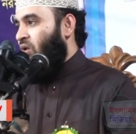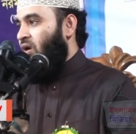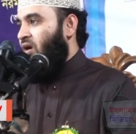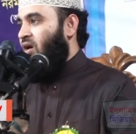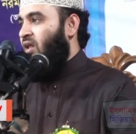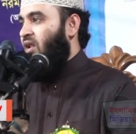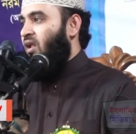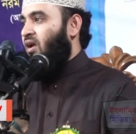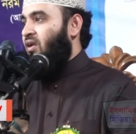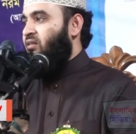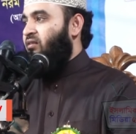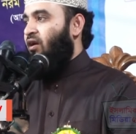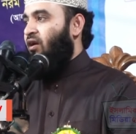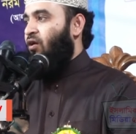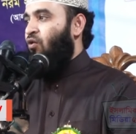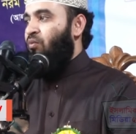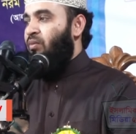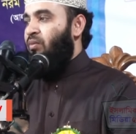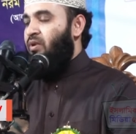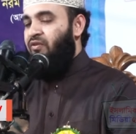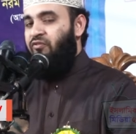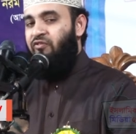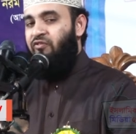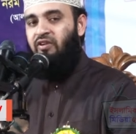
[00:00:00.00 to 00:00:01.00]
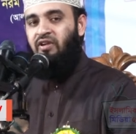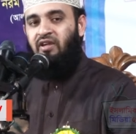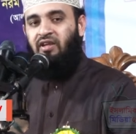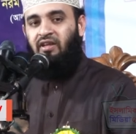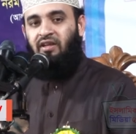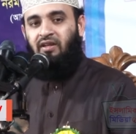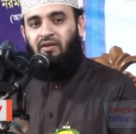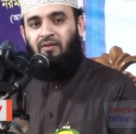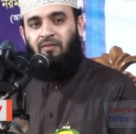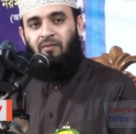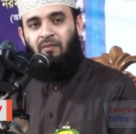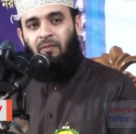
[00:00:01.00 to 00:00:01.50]
খলাক্তা হুমিন
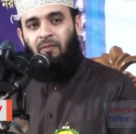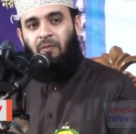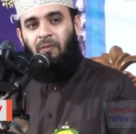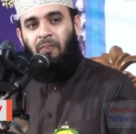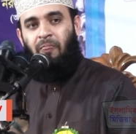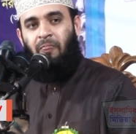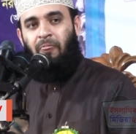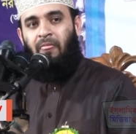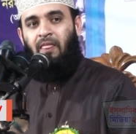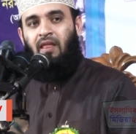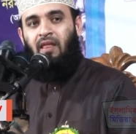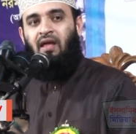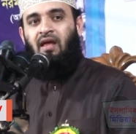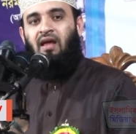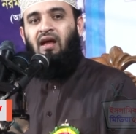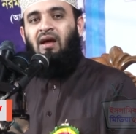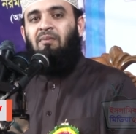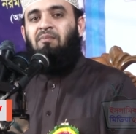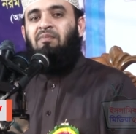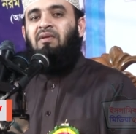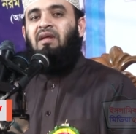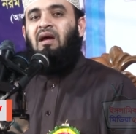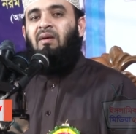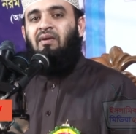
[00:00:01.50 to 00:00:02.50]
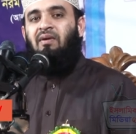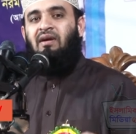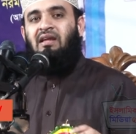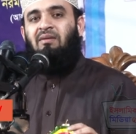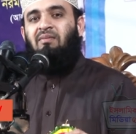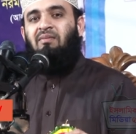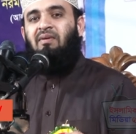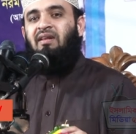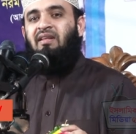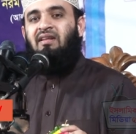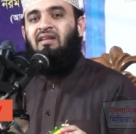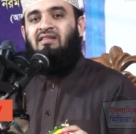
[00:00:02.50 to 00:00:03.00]
তিন আপনি আমাকে
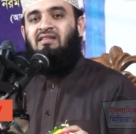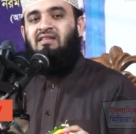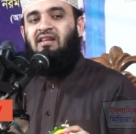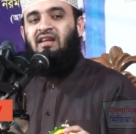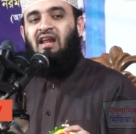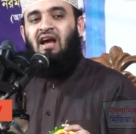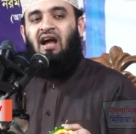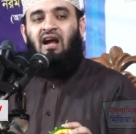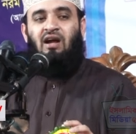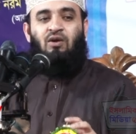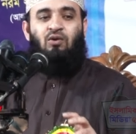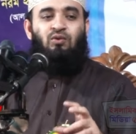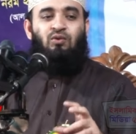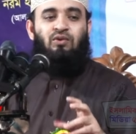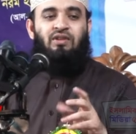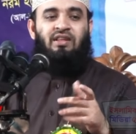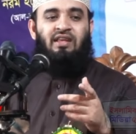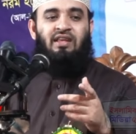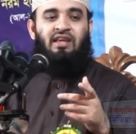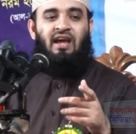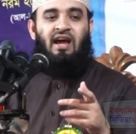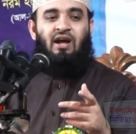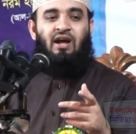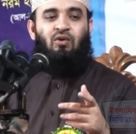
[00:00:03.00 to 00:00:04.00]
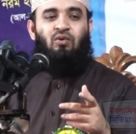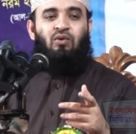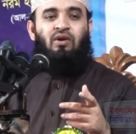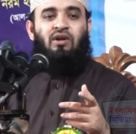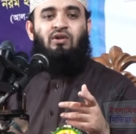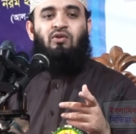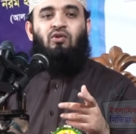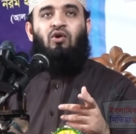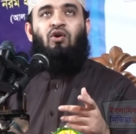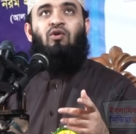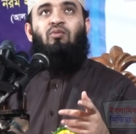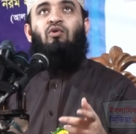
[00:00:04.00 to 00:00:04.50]
বানিয়েছেন আগুন দিয়ে
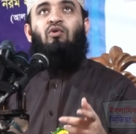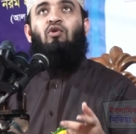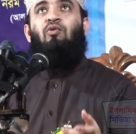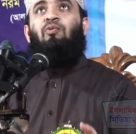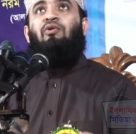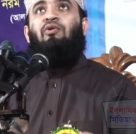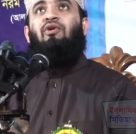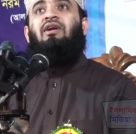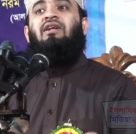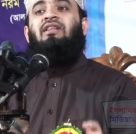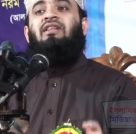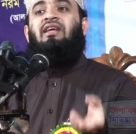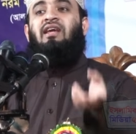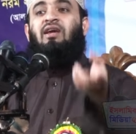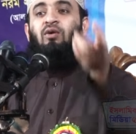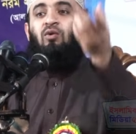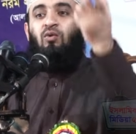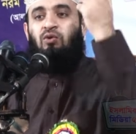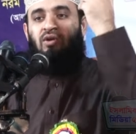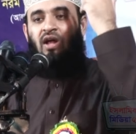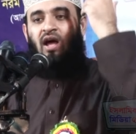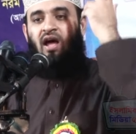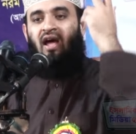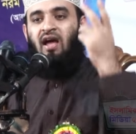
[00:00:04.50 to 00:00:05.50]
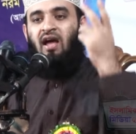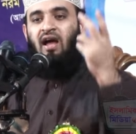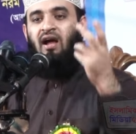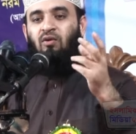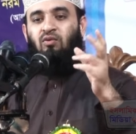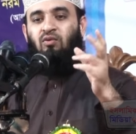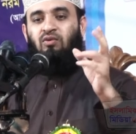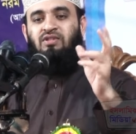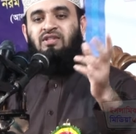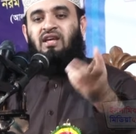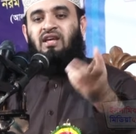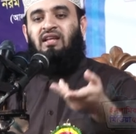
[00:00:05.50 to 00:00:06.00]
আগুনের ধর্ম উপরের দিকে ওঠা
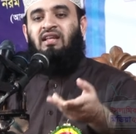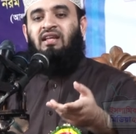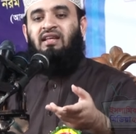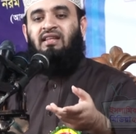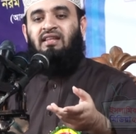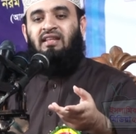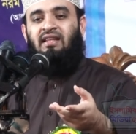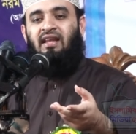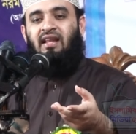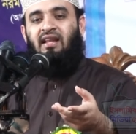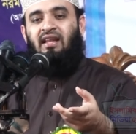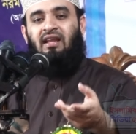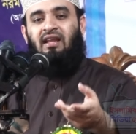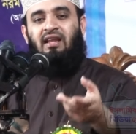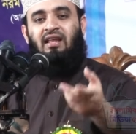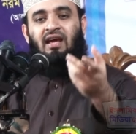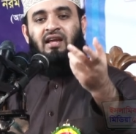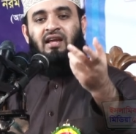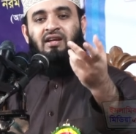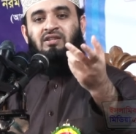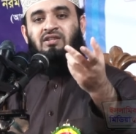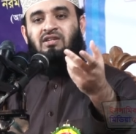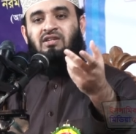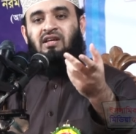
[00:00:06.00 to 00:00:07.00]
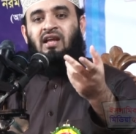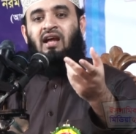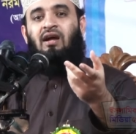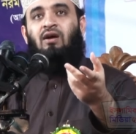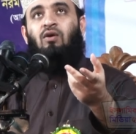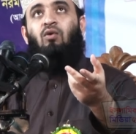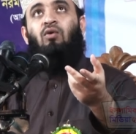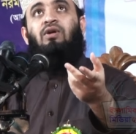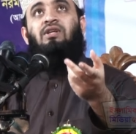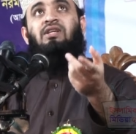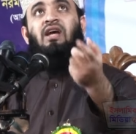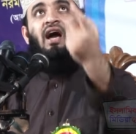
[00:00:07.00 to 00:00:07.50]
আগুন জ্বালিয়ে দিলে লেলিহান শিখা
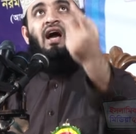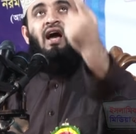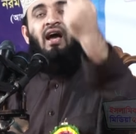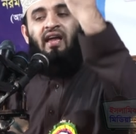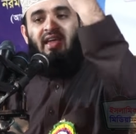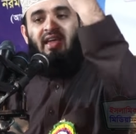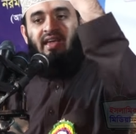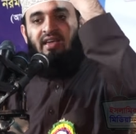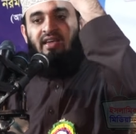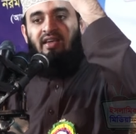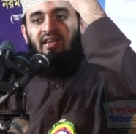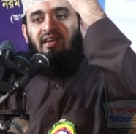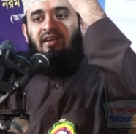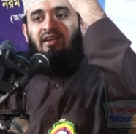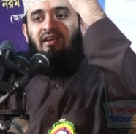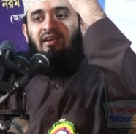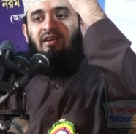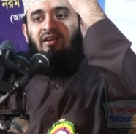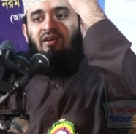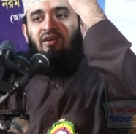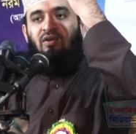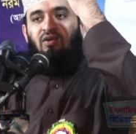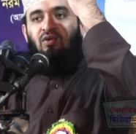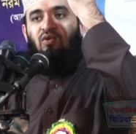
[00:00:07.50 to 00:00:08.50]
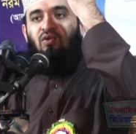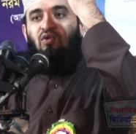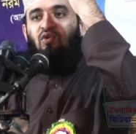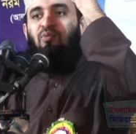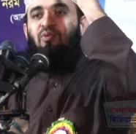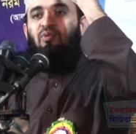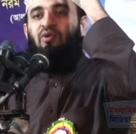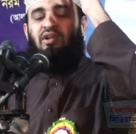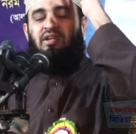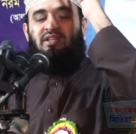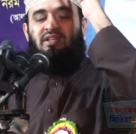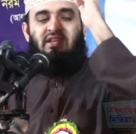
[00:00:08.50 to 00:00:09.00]
কই যায়
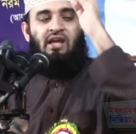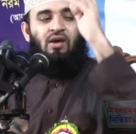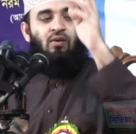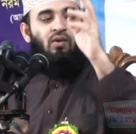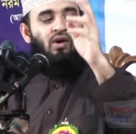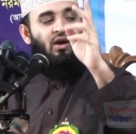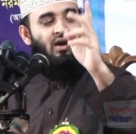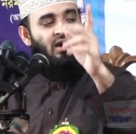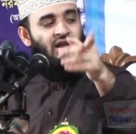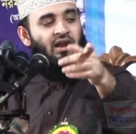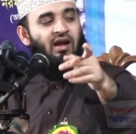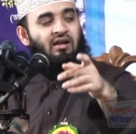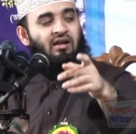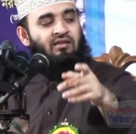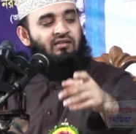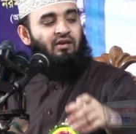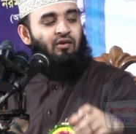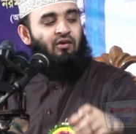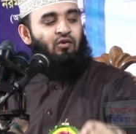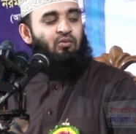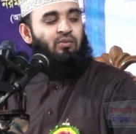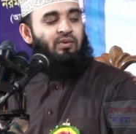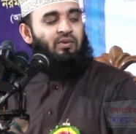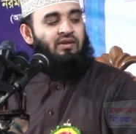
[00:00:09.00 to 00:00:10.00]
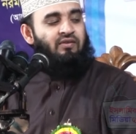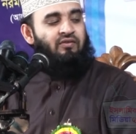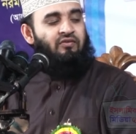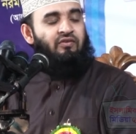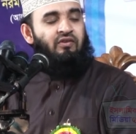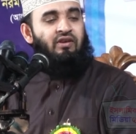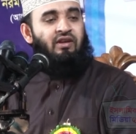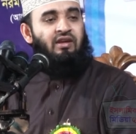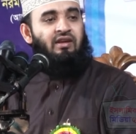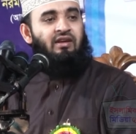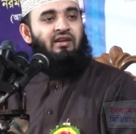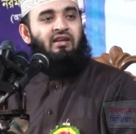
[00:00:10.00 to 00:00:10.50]
উপরে যায় ও খলাক্তা হুমিন
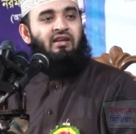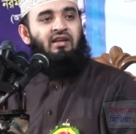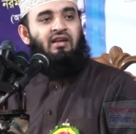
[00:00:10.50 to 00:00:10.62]
তিন